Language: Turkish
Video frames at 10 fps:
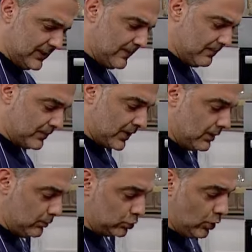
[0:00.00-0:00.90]
Tamam.
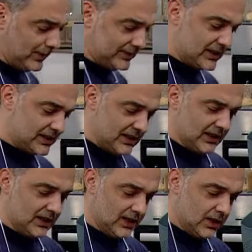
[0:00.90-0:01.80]
Bu domatesi okay.
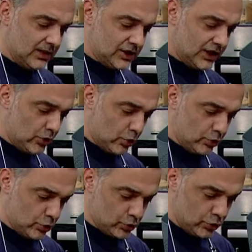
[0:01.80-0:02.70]
içine
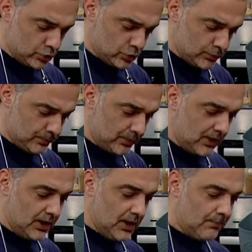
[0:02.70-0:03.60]
koyuyorsunuz.
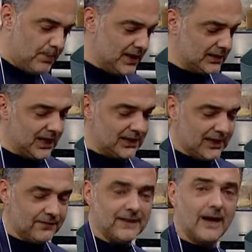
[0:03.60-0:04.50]
Bir dal
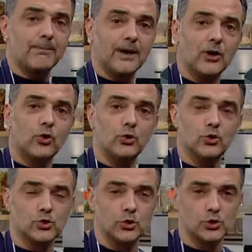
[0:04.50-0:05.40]
defne yaprağı
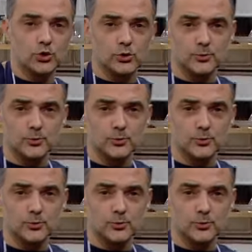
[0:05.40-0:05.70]
koyuyorsunuz.